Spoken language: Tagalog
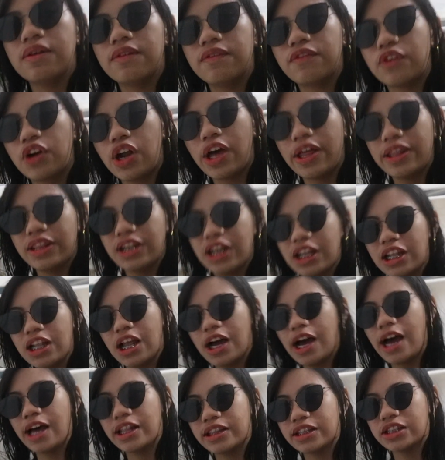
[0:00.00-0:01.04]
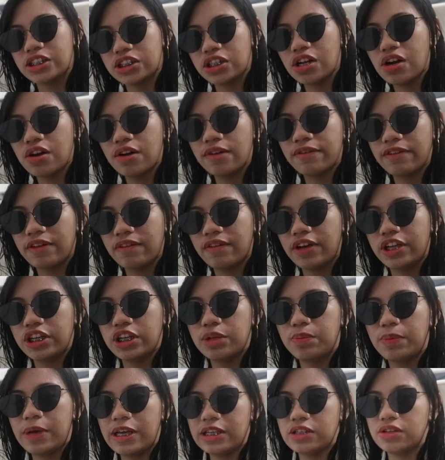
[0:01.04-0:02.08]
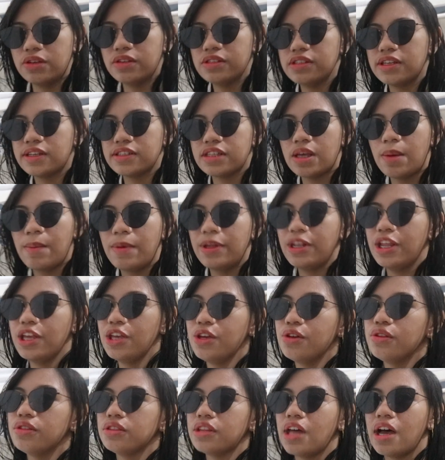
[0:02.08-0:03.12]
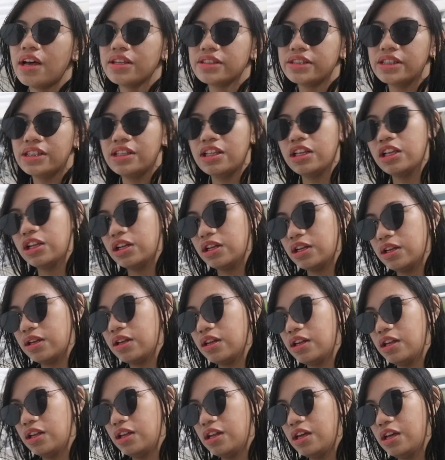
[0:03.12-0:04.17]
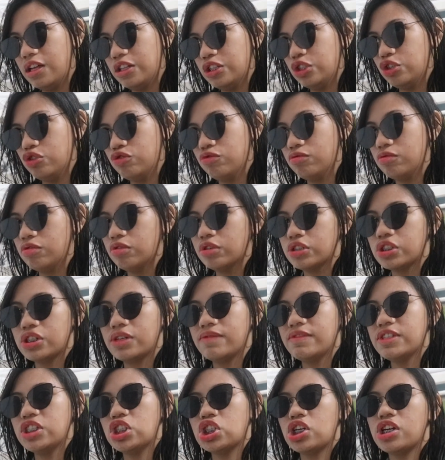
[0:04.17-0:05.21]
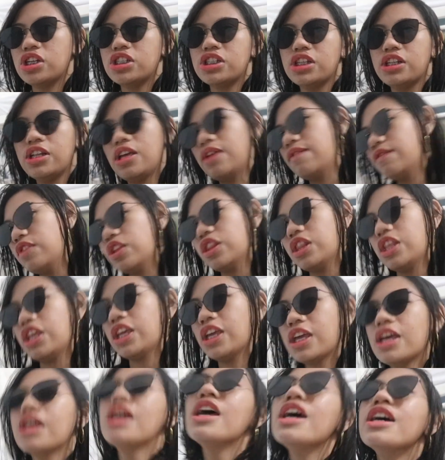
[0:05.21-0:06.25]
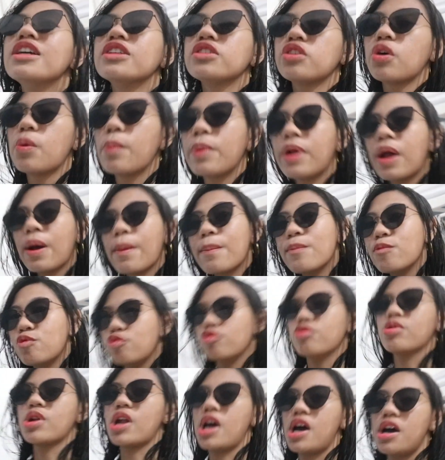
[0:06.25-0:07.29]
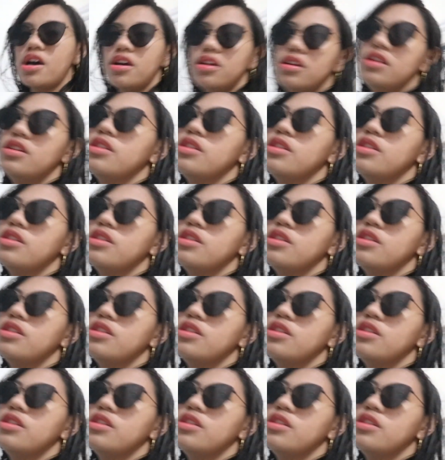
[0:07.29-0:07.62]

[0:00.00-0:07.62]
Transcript: 400 lang ata siya or 500 pesos. Kasama na yun, tax at, at yung service charge and everything. Sobrang mura.